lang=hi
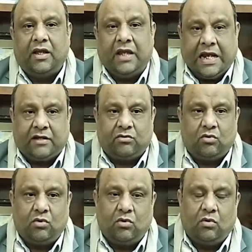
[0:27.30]
एक तो
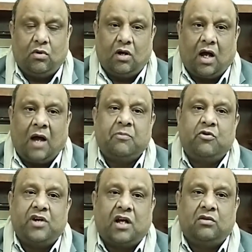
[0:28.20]
आपको
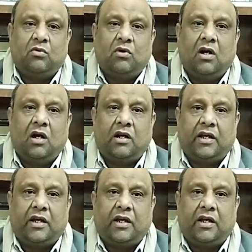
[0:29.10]
याद होगा